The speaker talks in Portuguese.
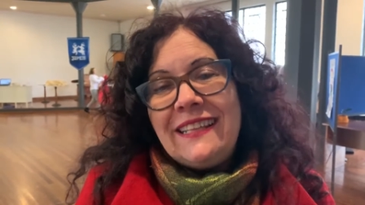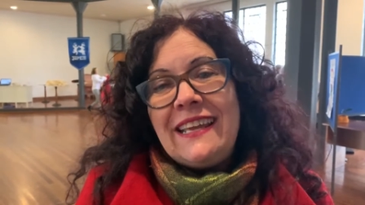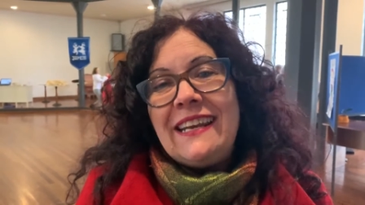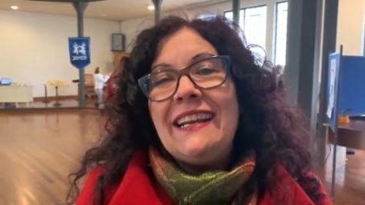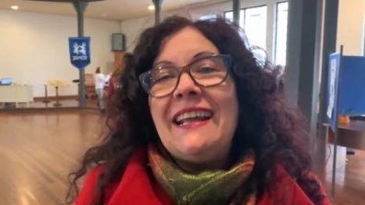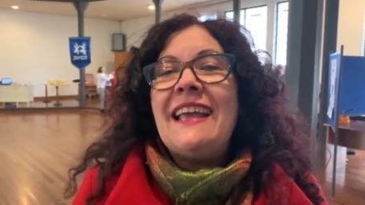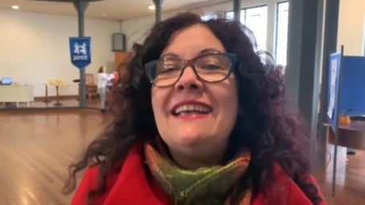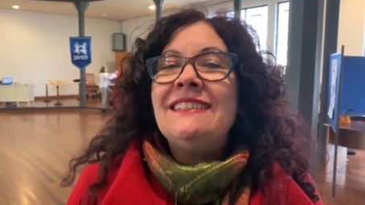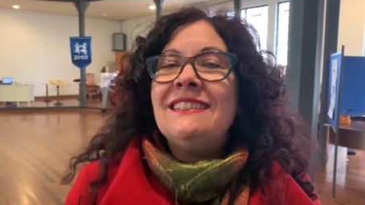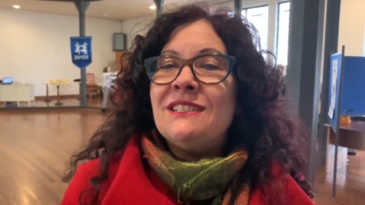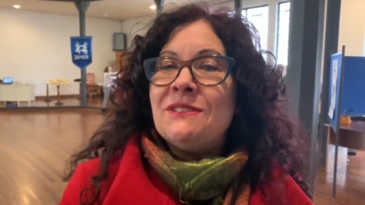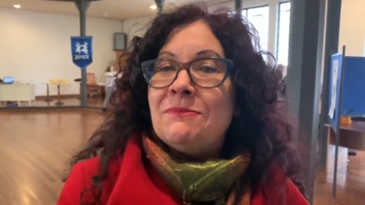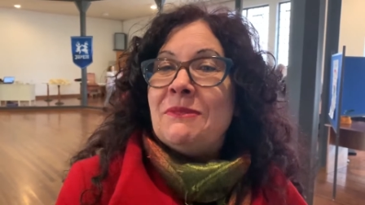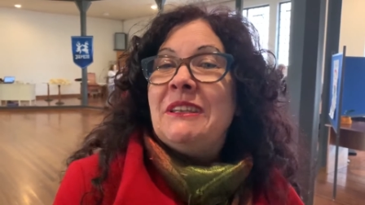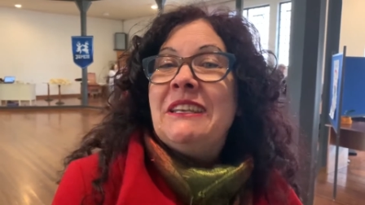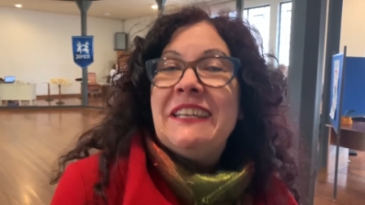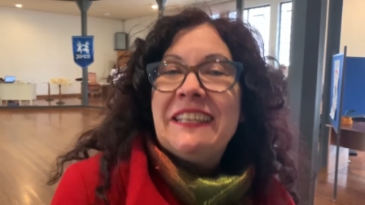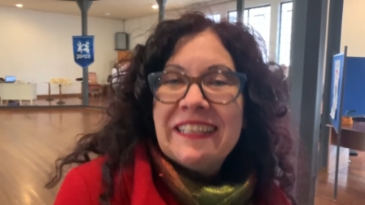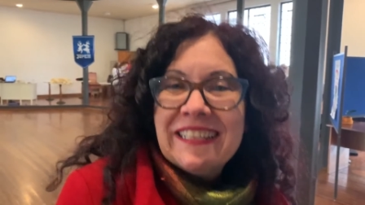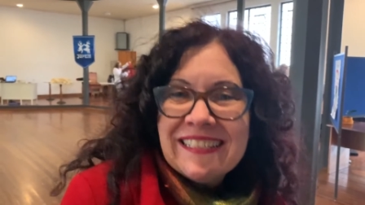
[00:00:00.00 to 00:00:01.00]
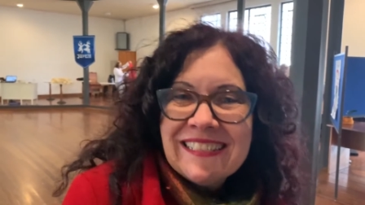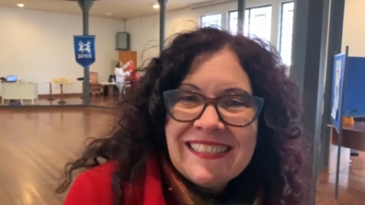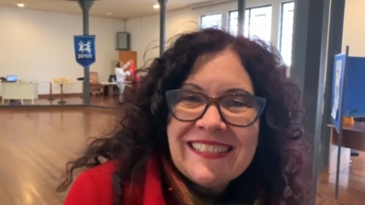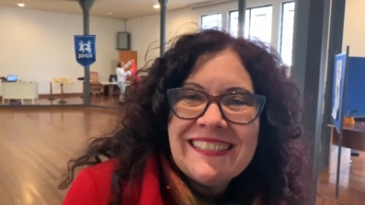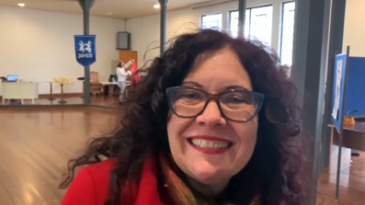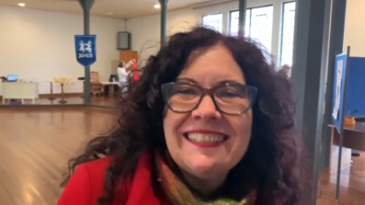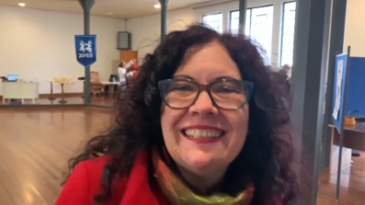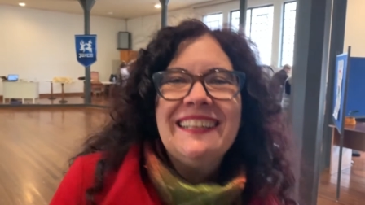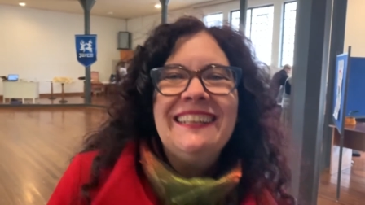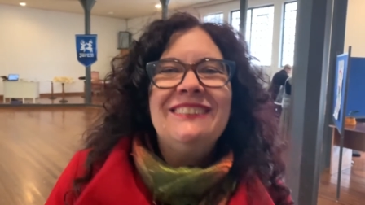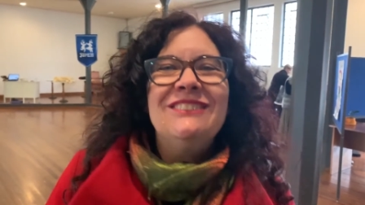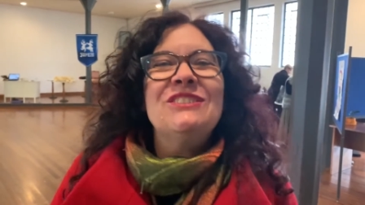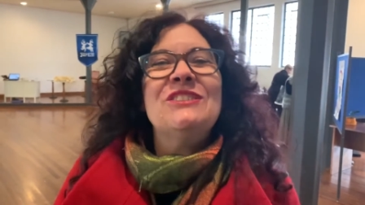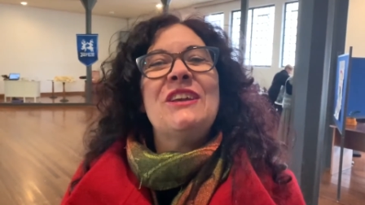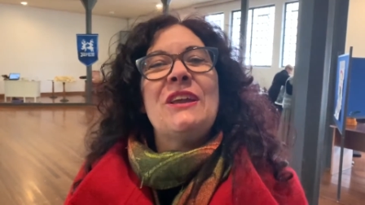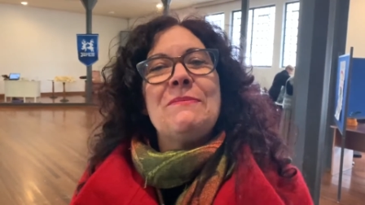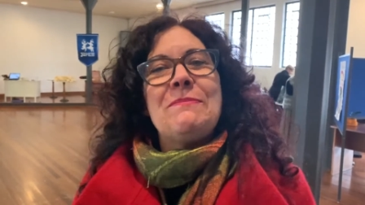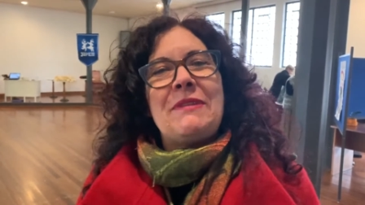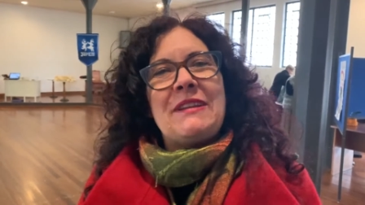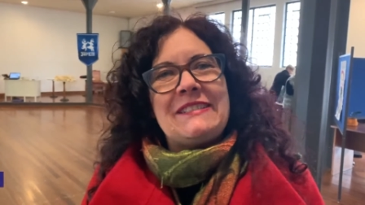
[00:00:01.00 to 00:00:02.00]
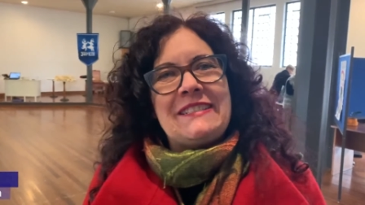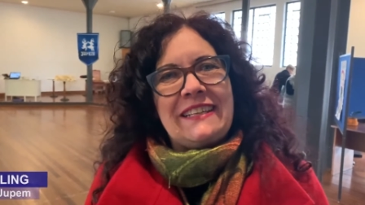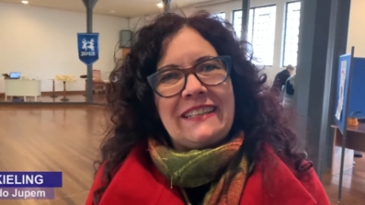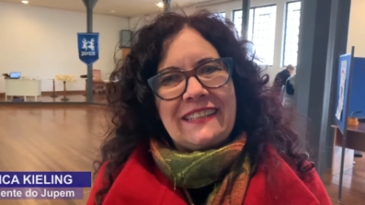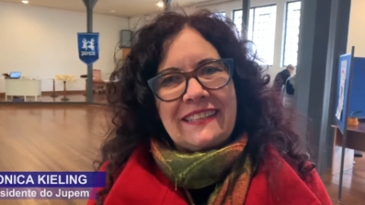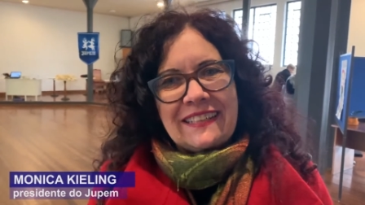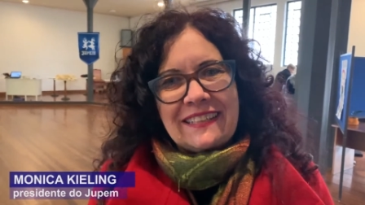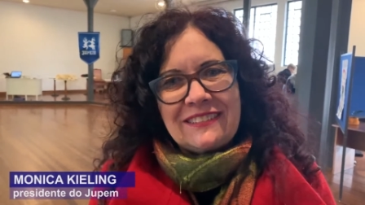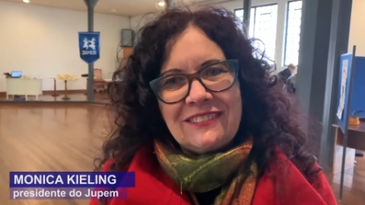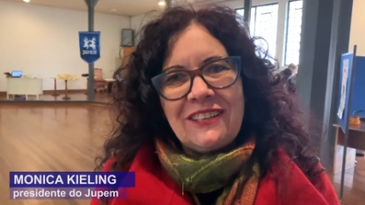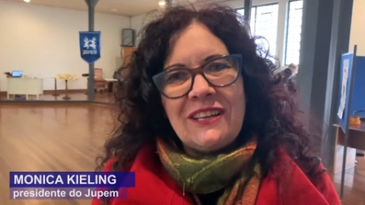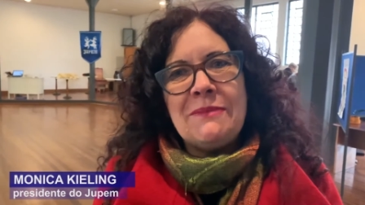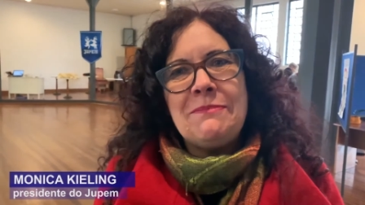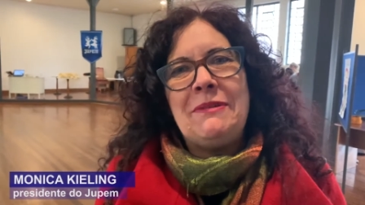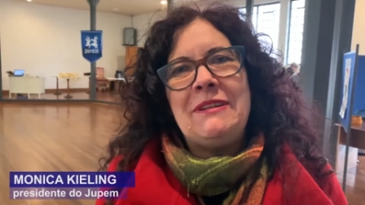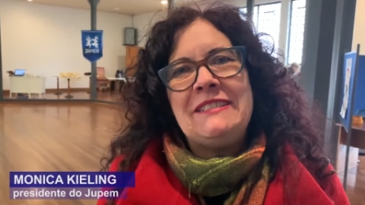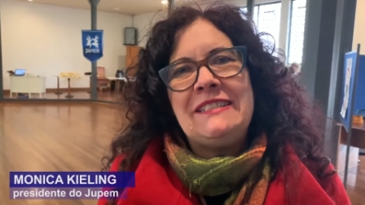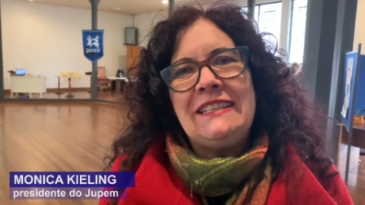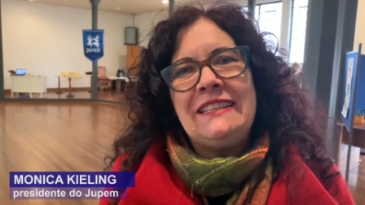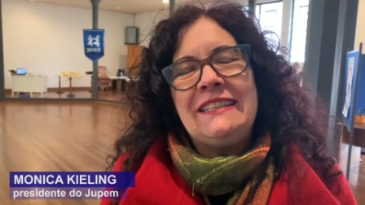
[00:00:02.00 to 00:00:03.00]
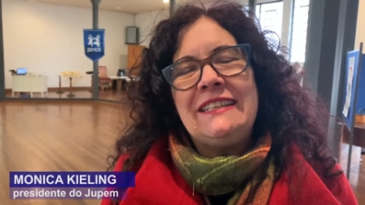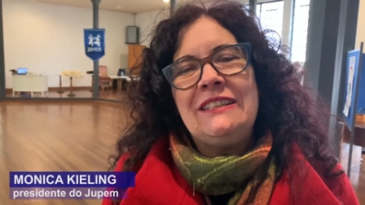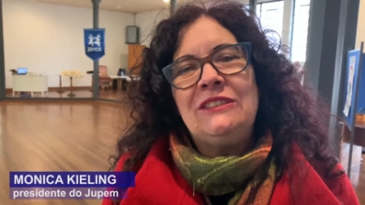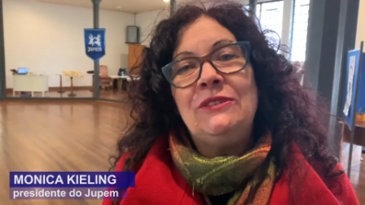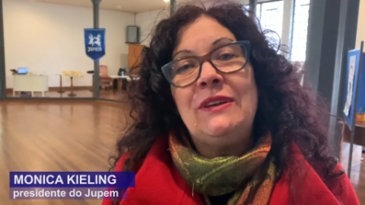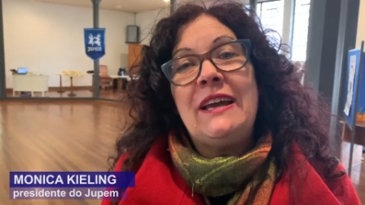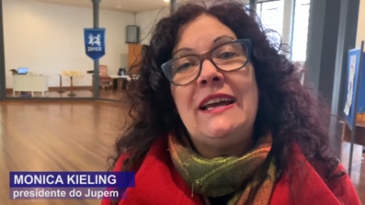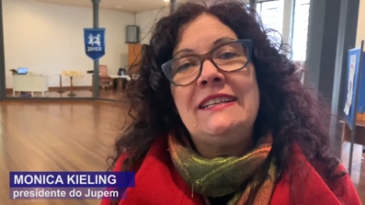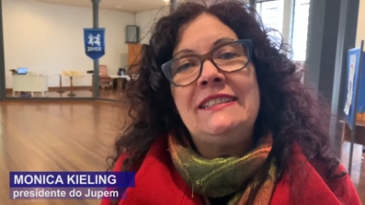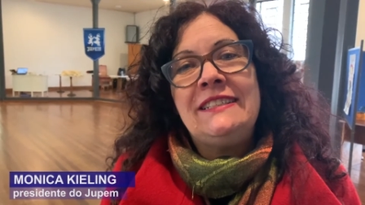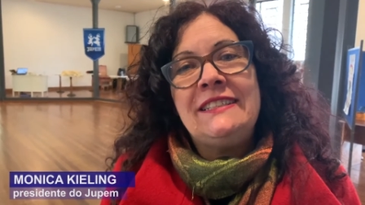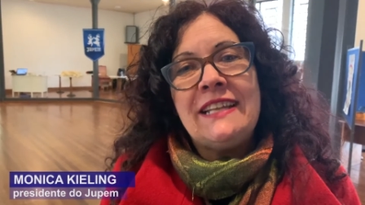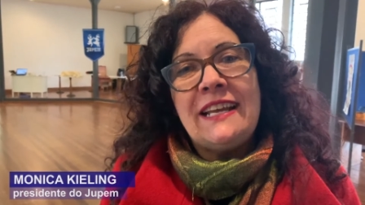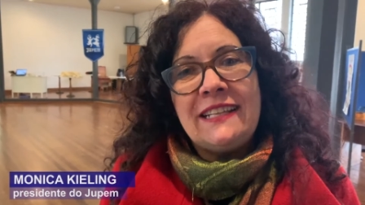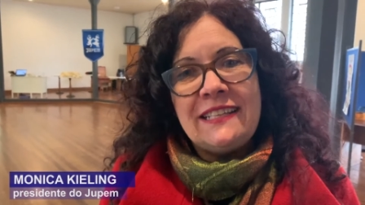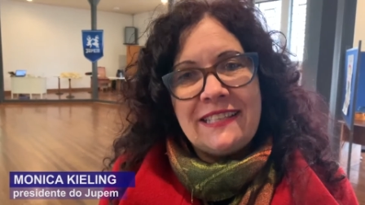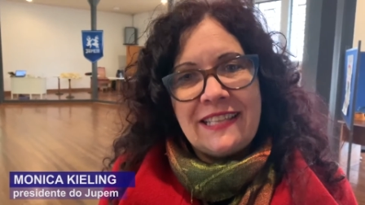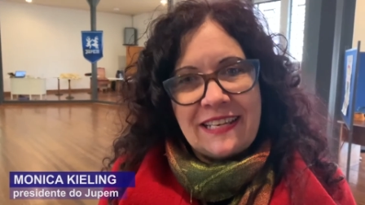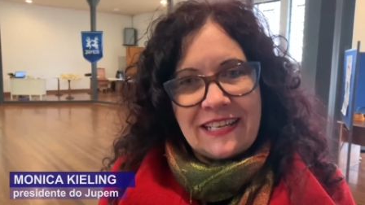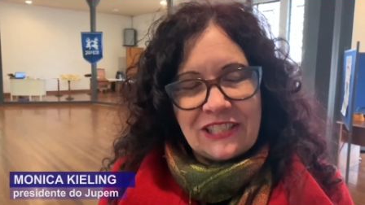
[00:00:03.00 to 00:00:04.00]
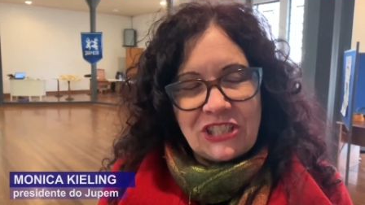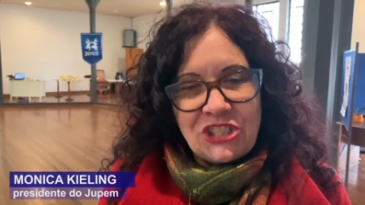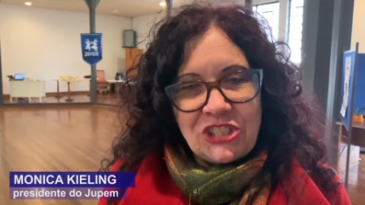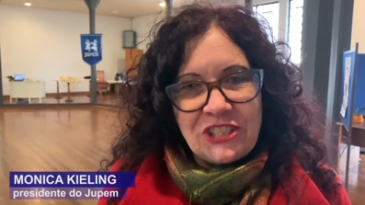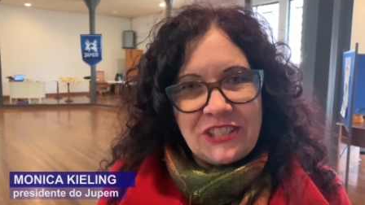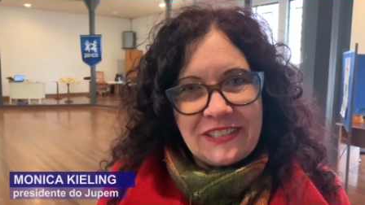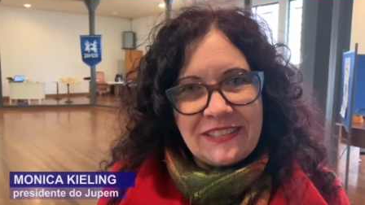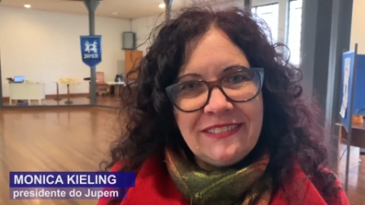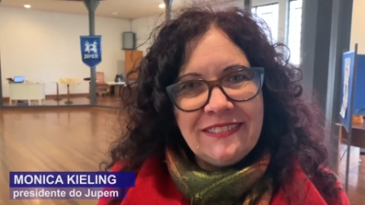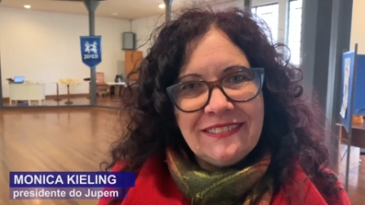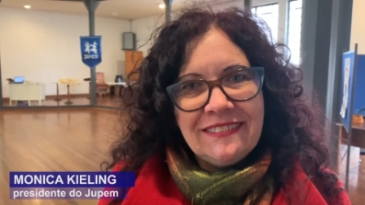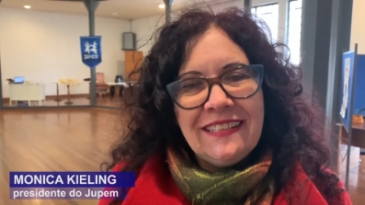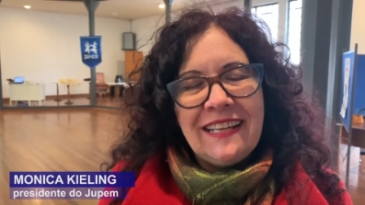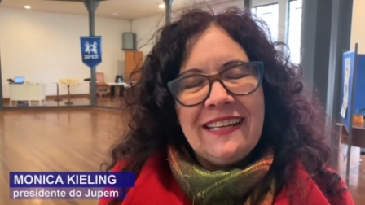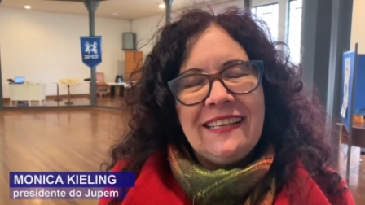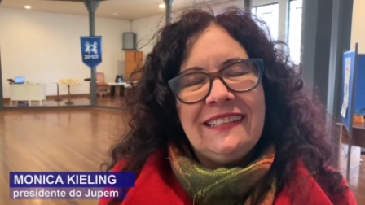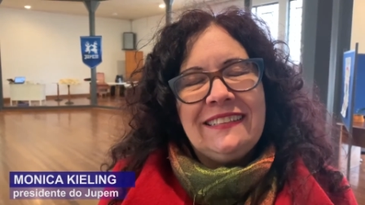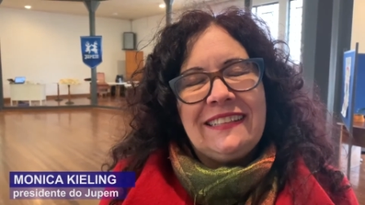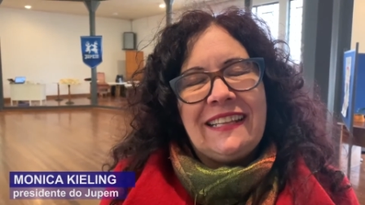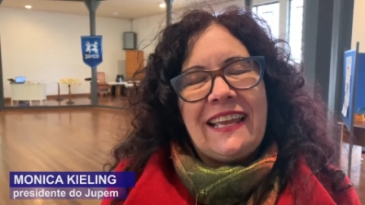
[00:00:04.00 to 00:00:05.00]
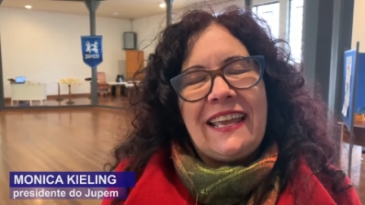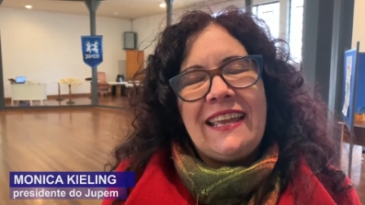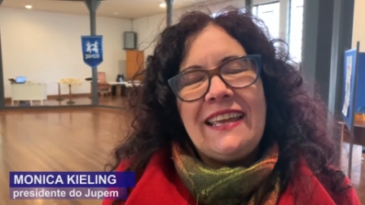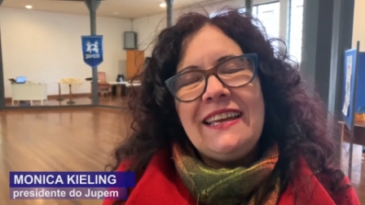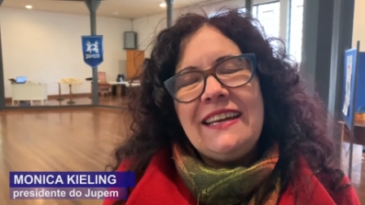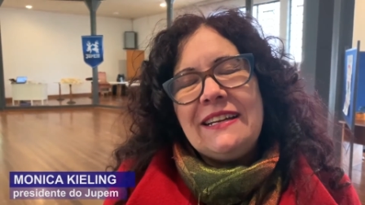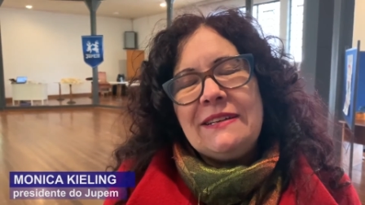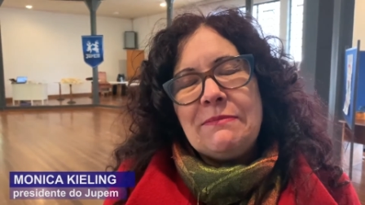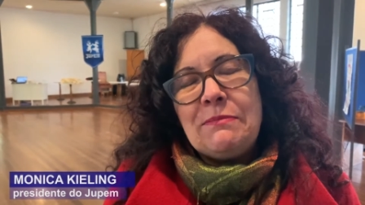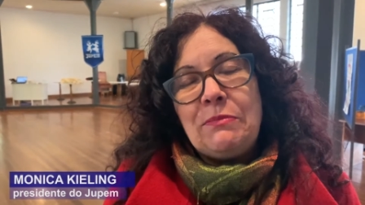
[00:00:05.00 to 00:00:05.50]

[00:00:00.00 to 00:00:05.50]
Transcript: ter essas meninas nos representando, representando a cidade de Erechim, né?